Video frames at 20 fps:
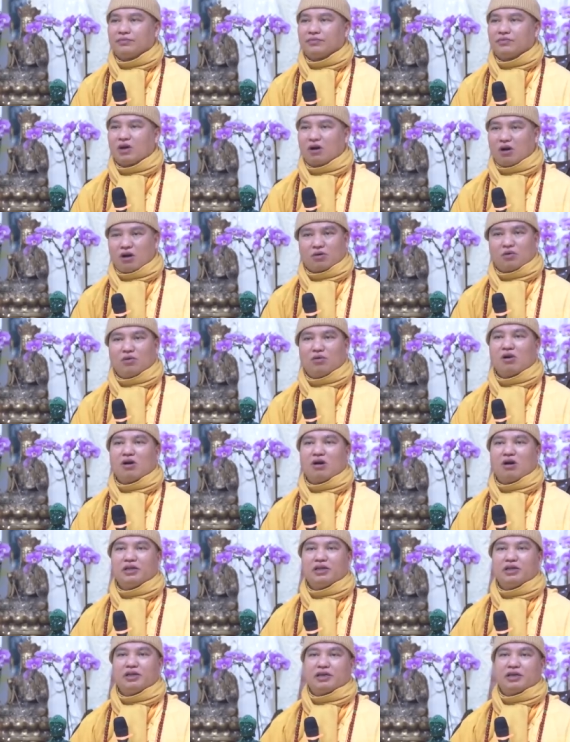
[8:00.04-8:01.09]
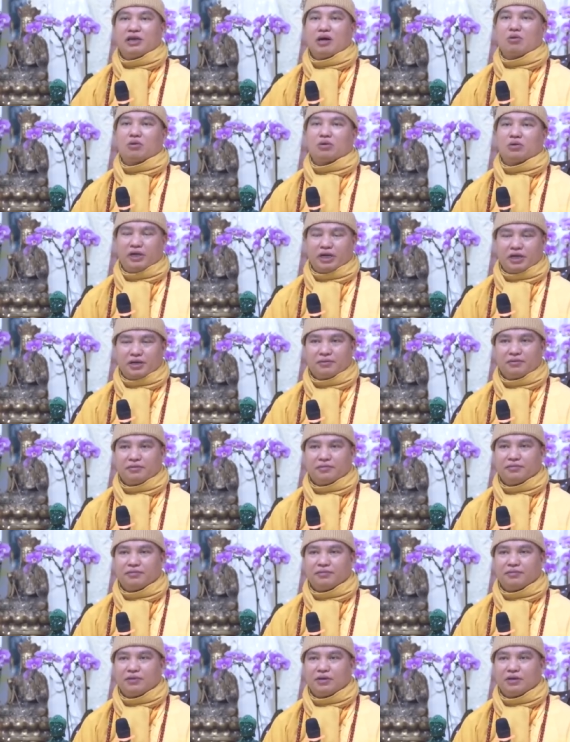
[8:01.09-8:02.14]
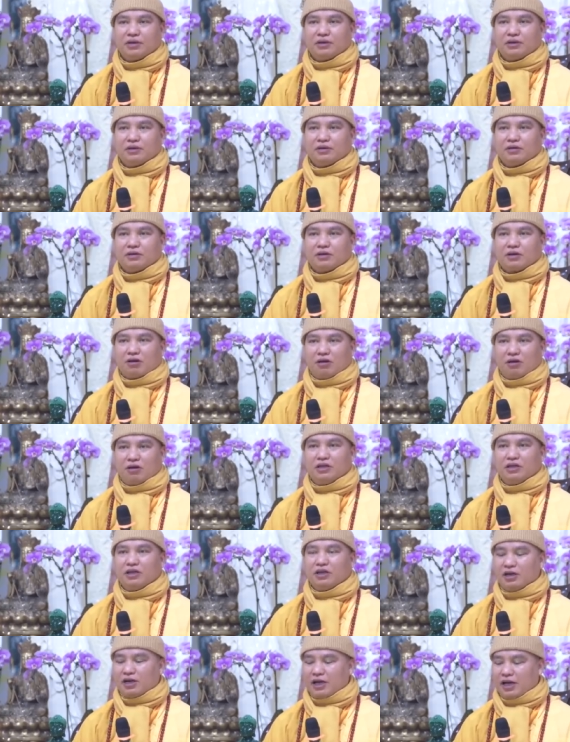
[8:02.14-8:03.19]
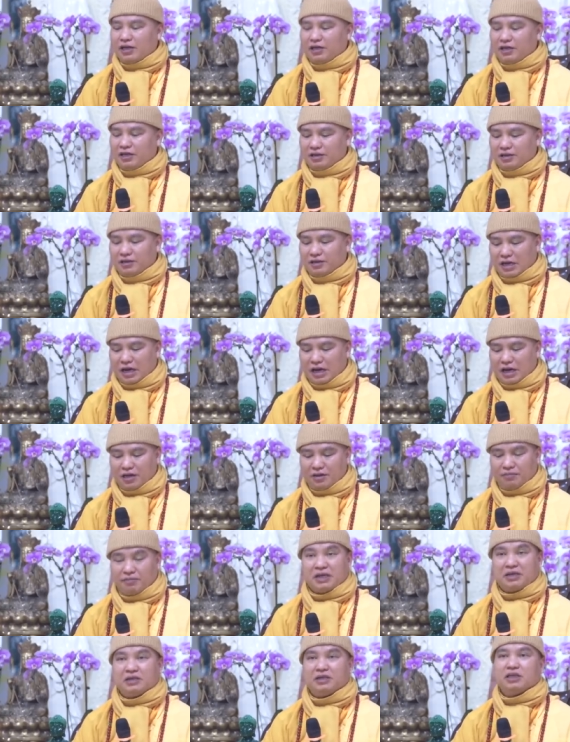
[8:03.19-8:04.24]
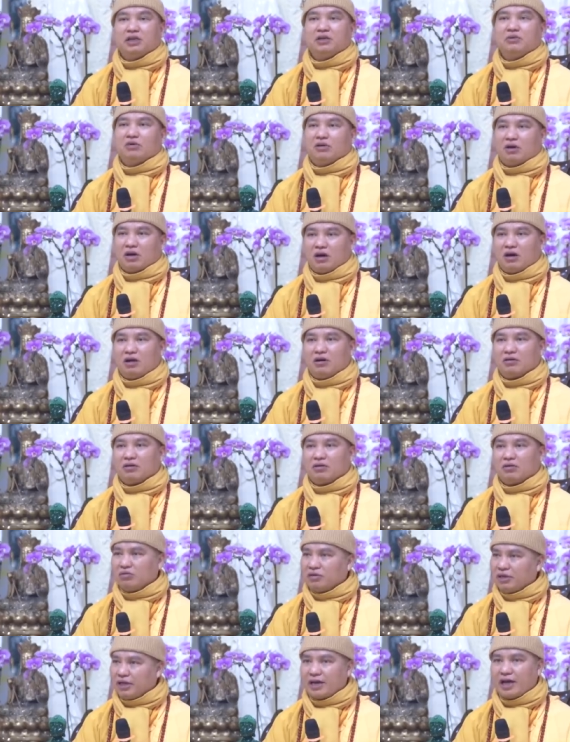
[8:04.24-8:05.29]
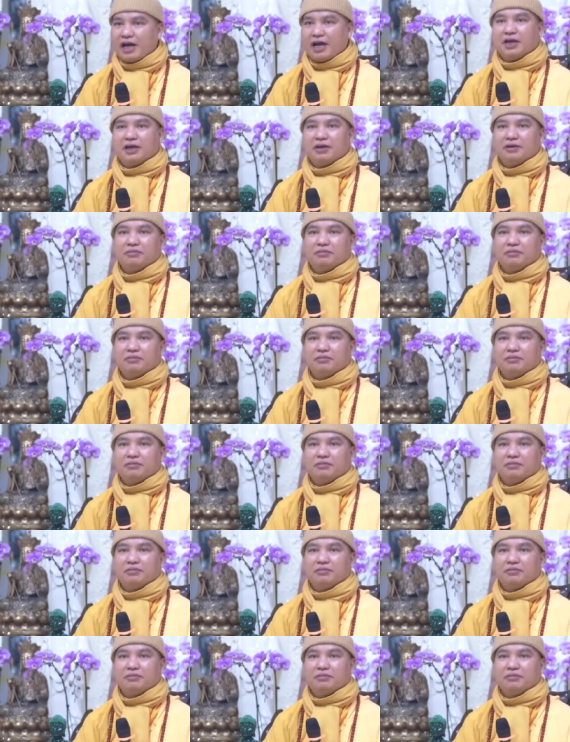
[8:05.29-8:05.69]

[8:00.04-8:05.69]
họ cũng có những cái học thuyết có những cái gì cái biện chứng của họ cũng rất hay